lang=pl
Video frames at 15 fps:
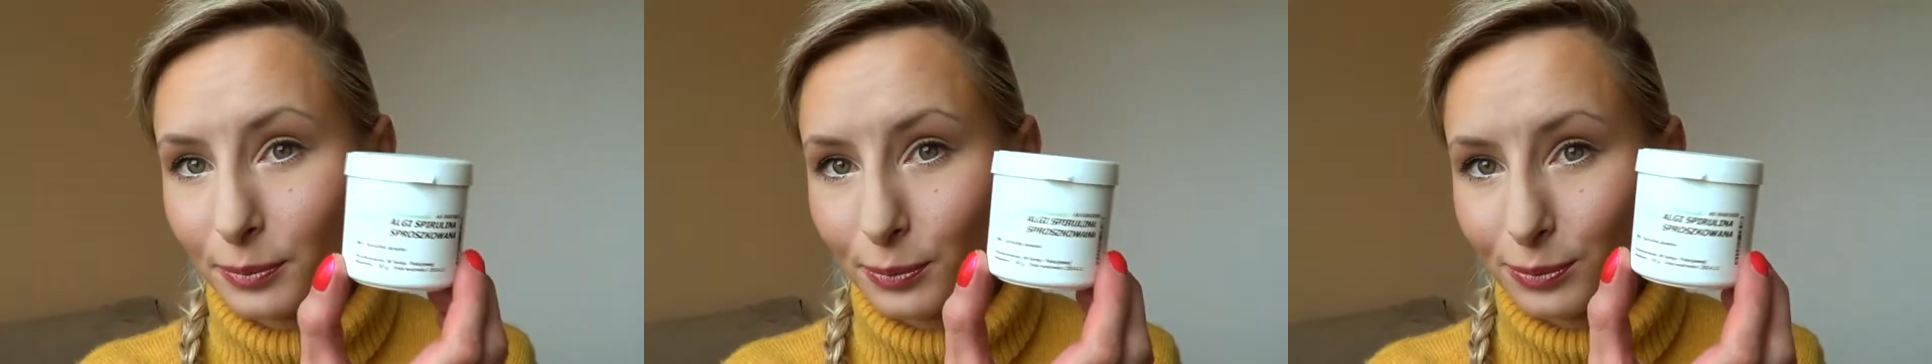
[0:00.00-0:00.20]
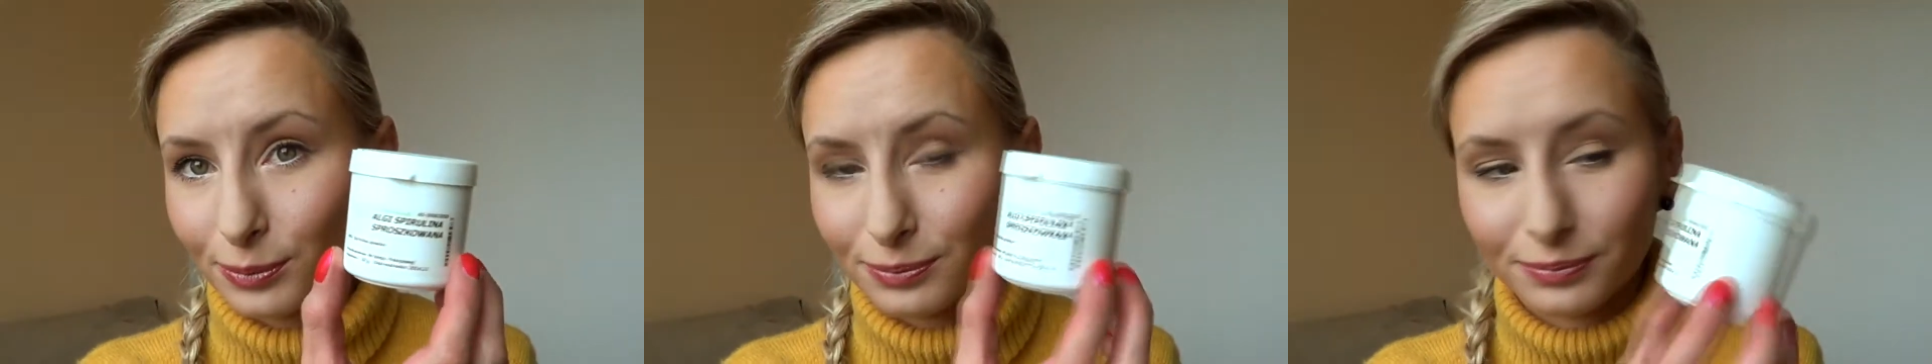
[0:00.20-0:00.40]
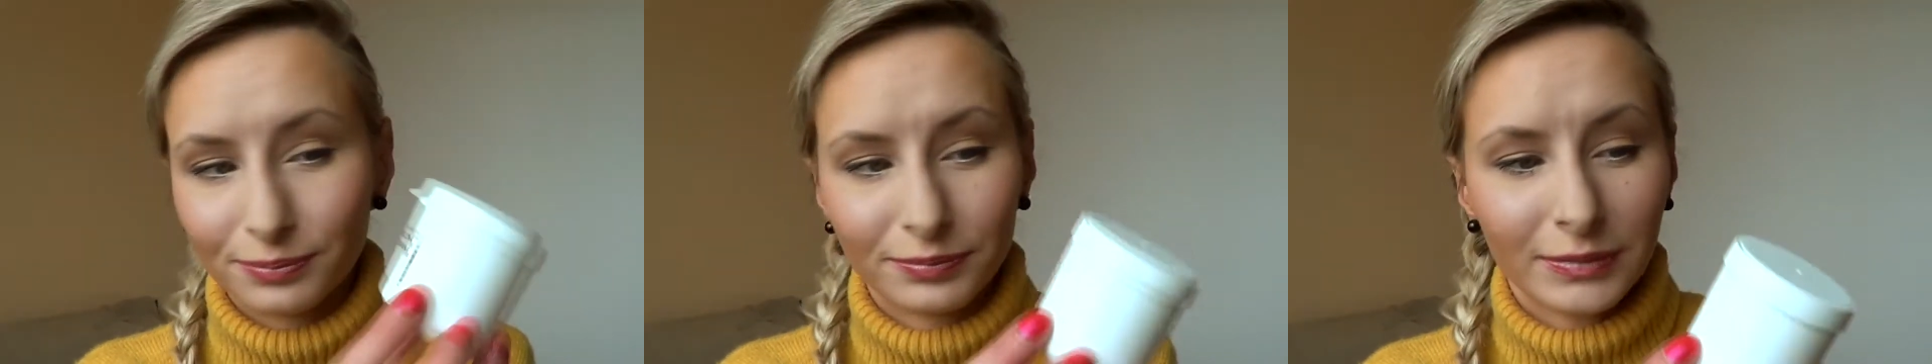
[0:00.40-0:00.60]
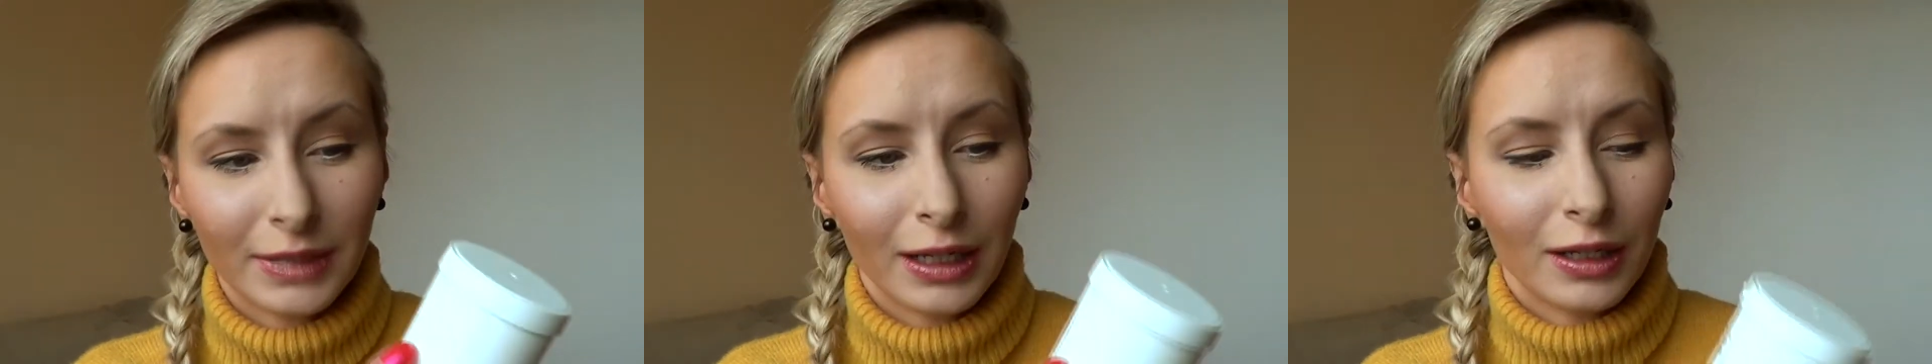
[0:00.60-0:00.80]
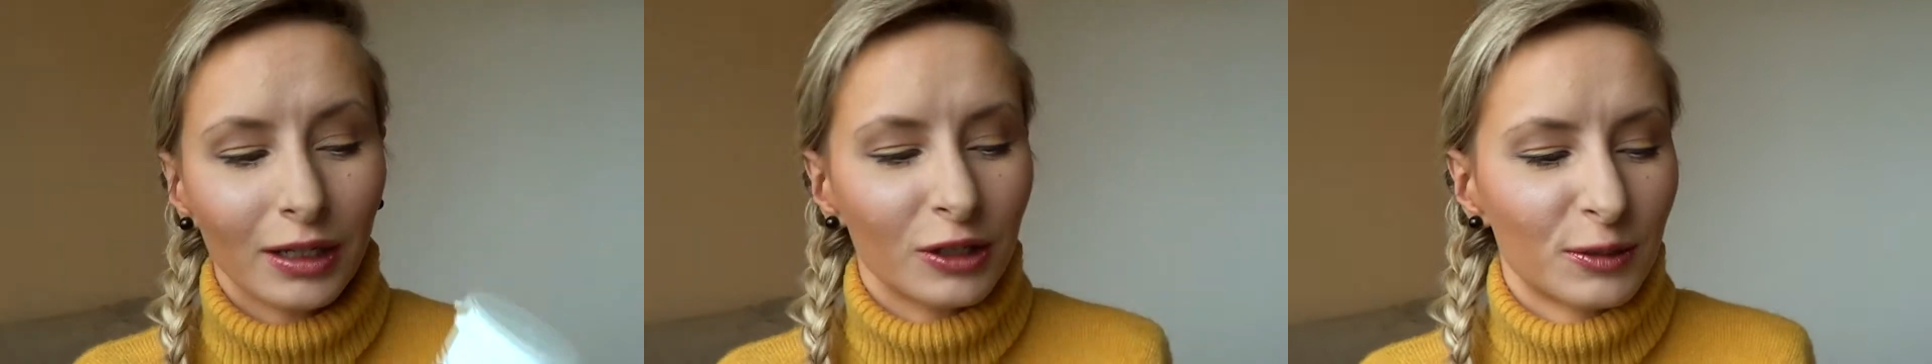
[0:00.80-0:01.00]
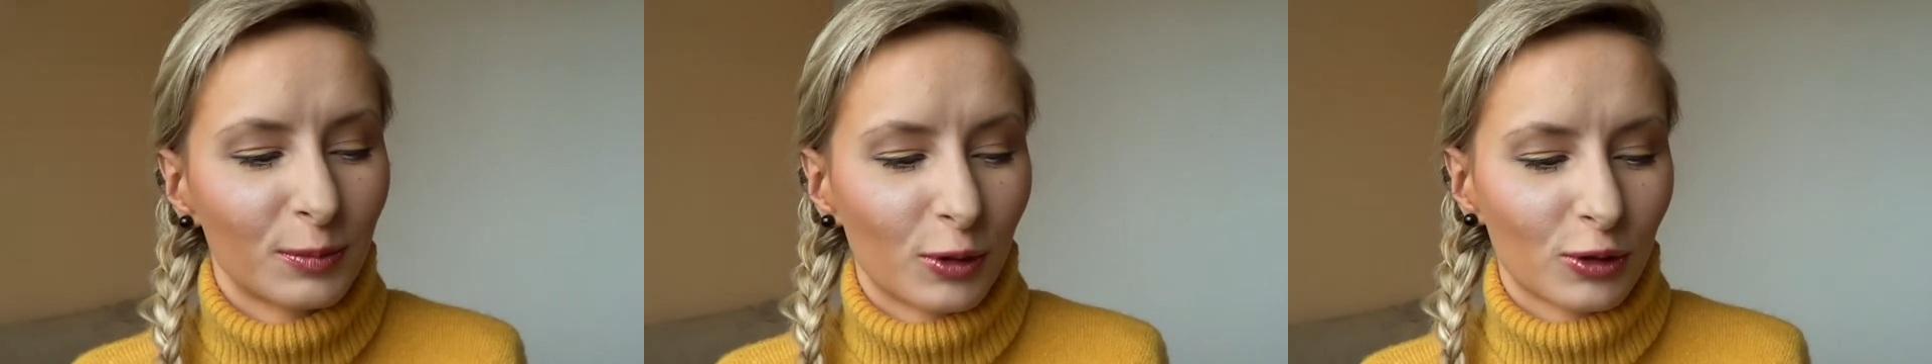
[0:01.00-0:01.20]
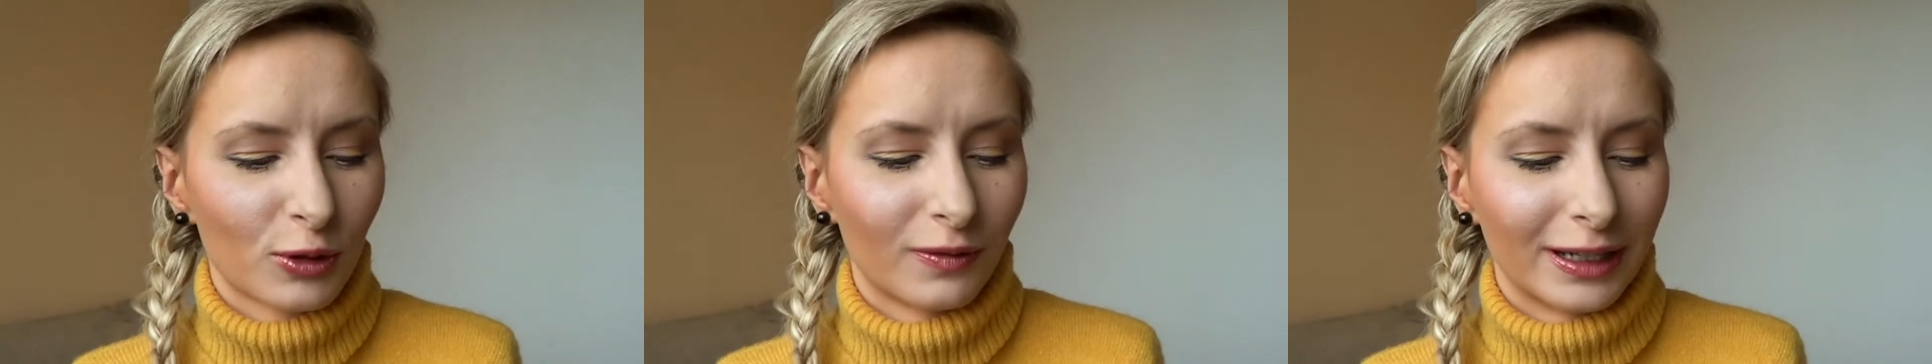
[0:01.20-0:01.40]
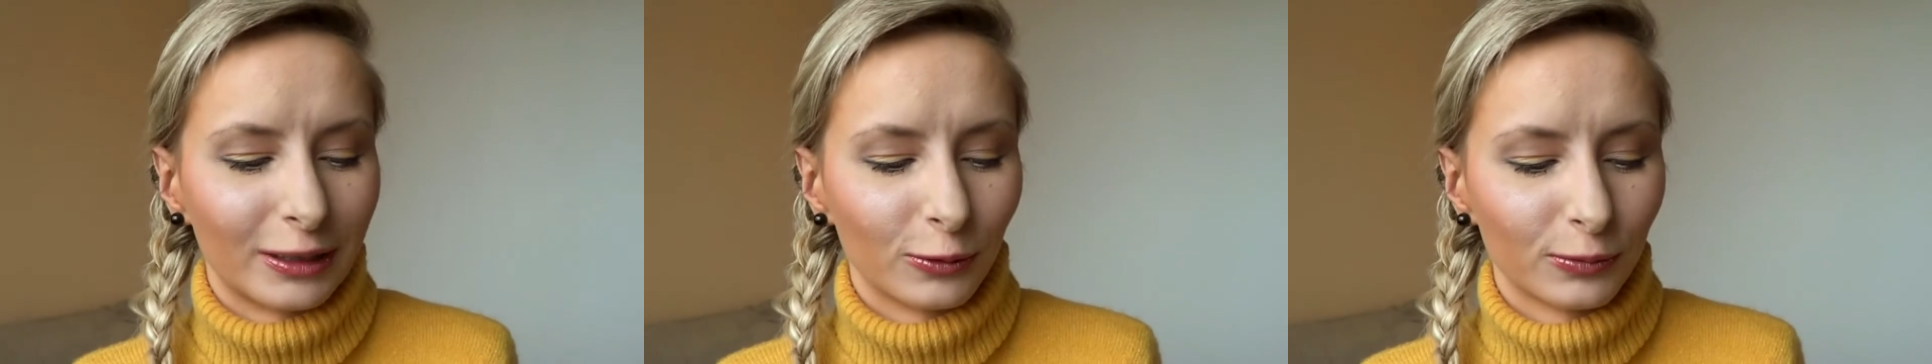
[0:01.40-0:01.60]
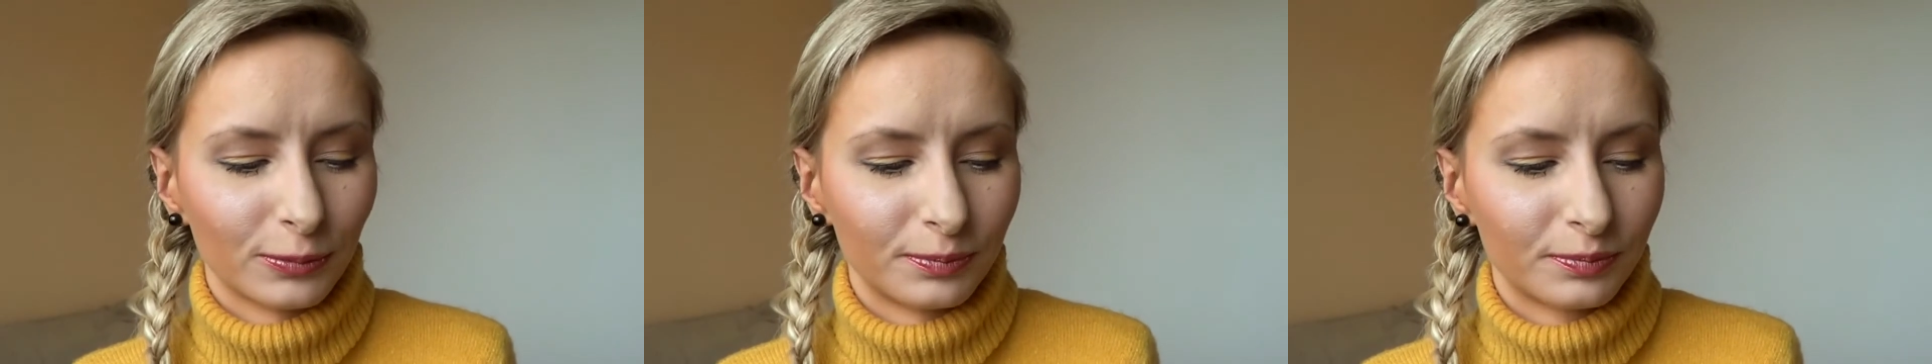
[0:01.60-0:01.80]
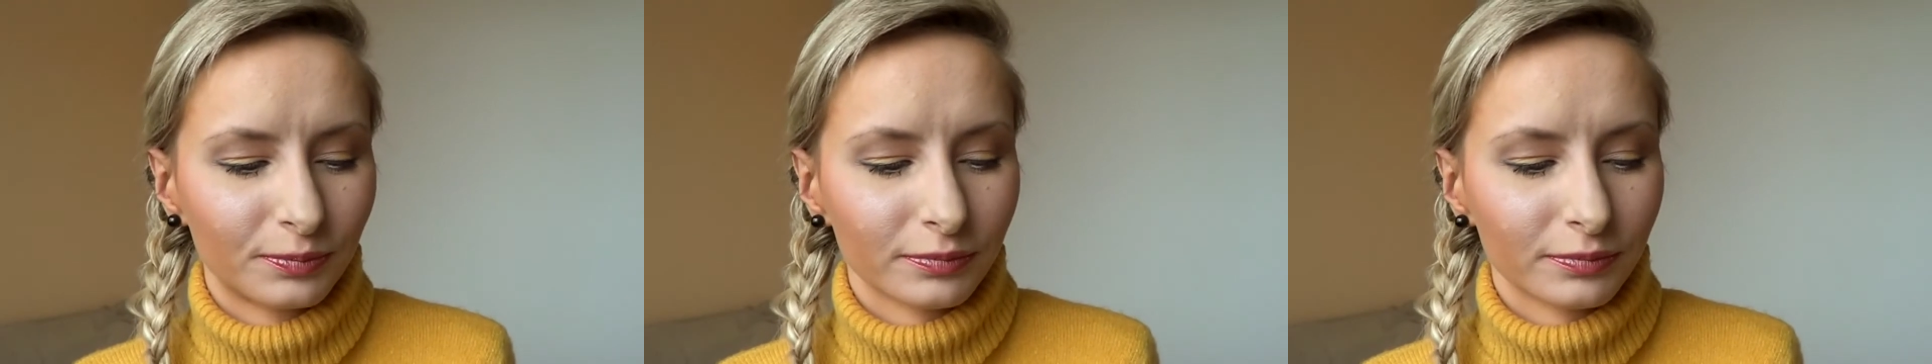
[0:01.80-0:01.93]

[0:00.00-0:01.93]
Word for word: mm, sproszkowaną,